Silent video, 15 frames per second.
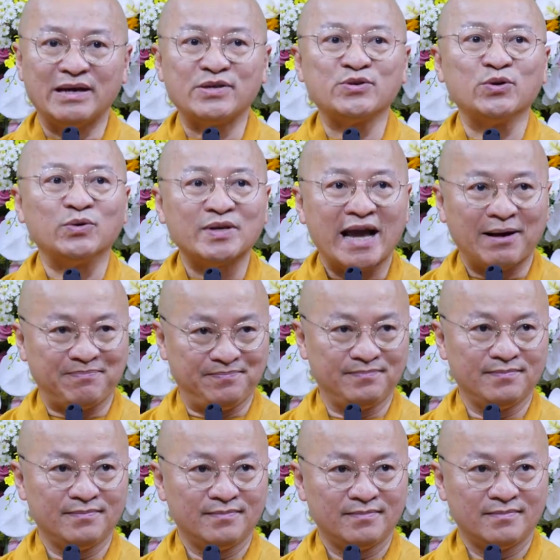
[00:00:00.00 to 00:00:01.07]
trù dập,
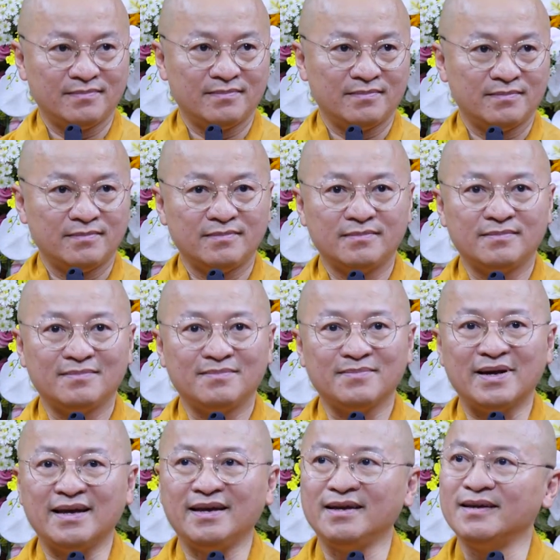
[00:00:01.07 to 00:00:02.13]

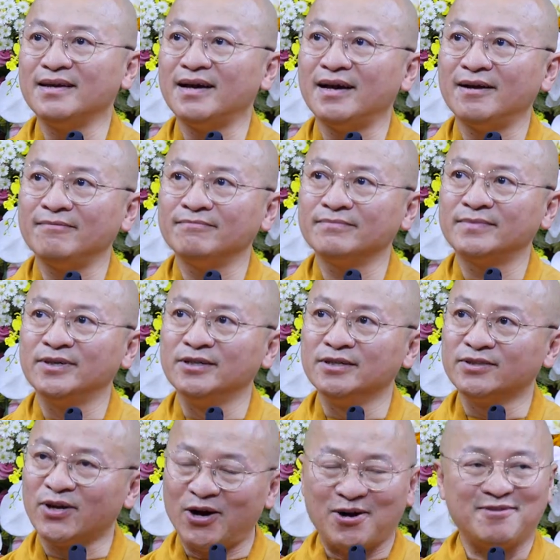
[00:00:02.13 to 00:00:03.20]
bị thương
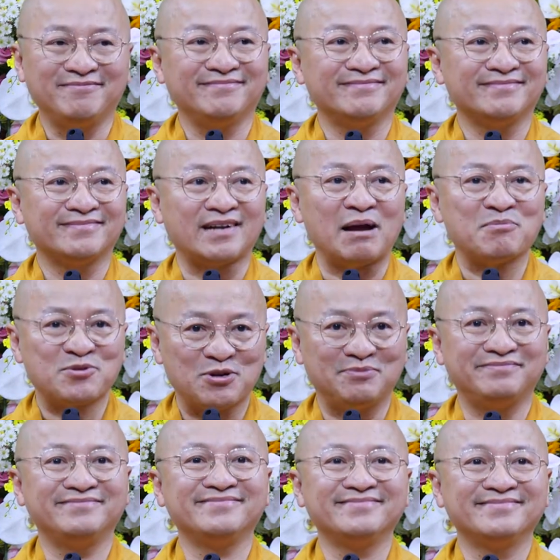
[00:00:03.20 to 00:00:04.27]
tổn cảm xúc,
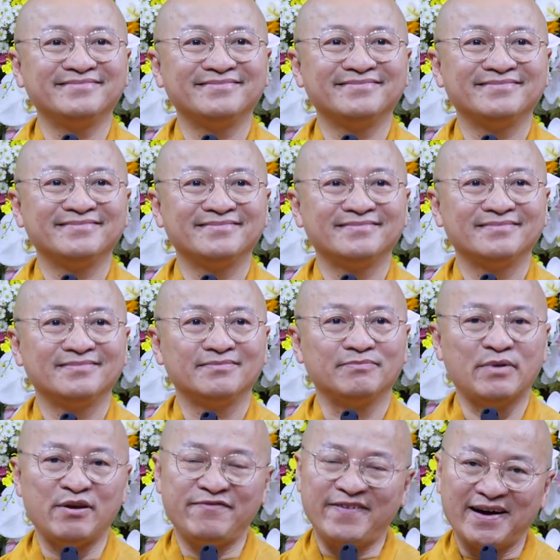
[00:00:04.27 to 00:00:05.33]

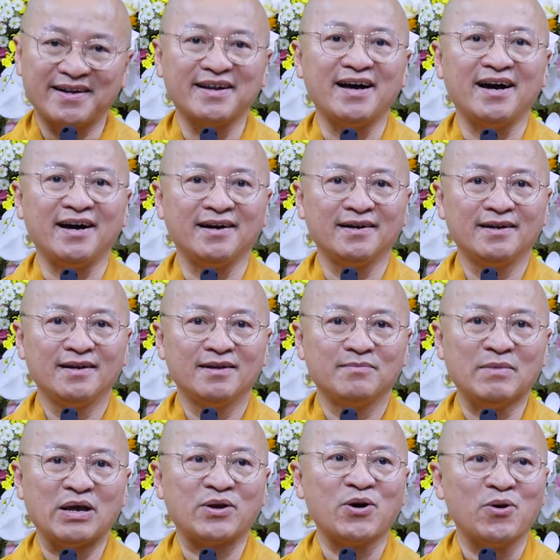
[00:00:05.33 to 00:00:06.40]
bị phớt lờ,
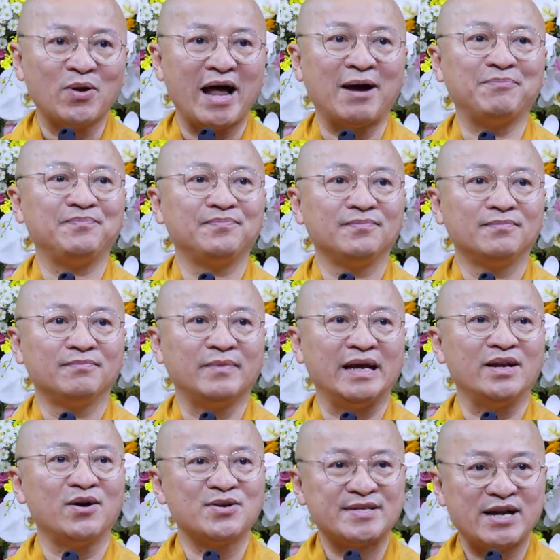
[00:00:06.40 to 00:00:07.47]
bị cô lập, bị
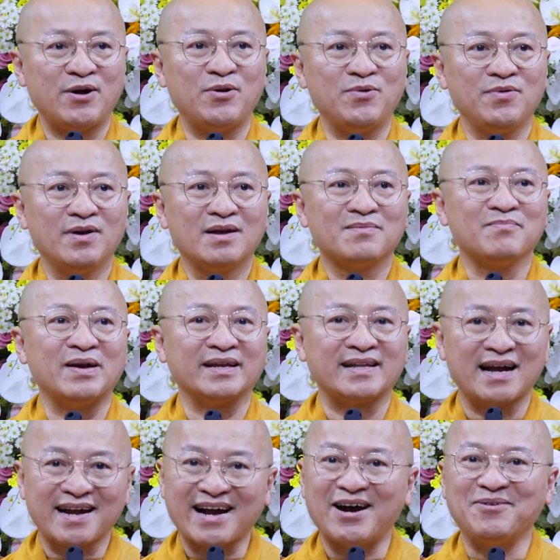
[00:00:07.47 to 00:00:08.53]
nói xấu, bị
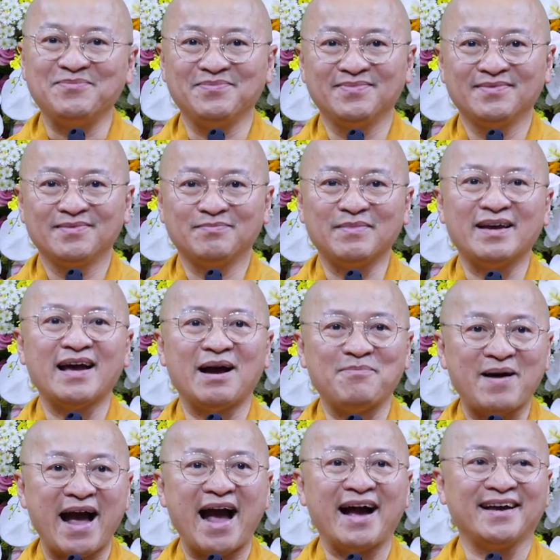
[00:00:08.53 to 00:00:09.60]
tấn công, bị hãm
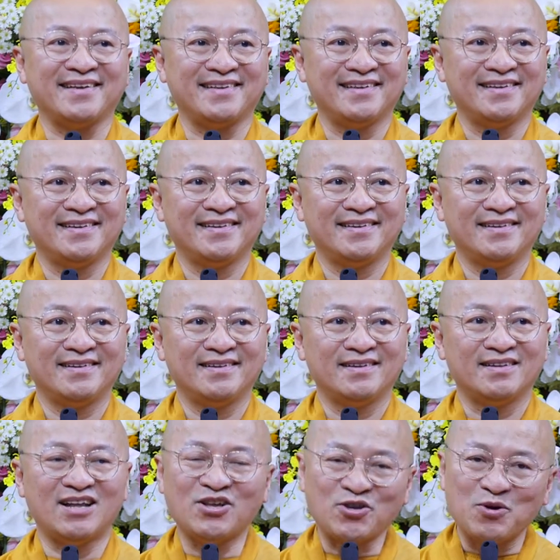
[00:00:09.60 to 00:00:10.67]
hại.
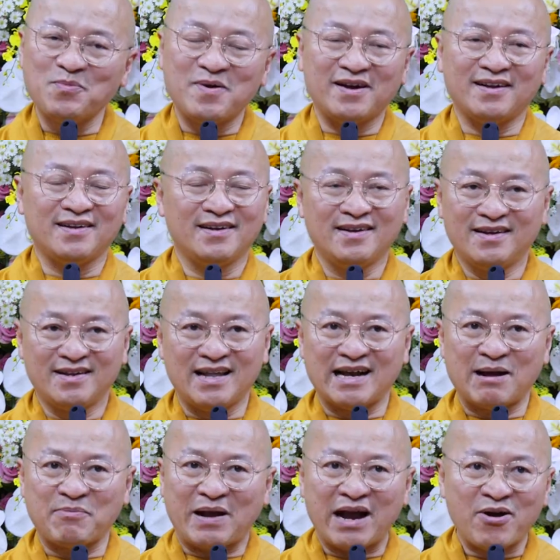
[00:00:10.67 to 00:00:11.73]
Nói chung á, là
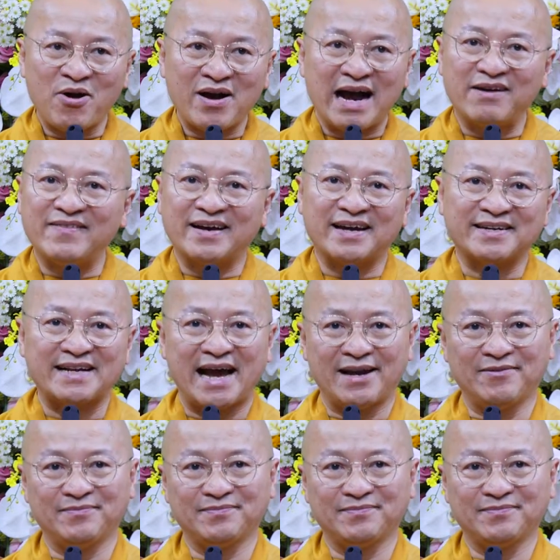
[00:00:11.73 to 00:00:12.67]
gặp các khó khăn và nghịch cảnh.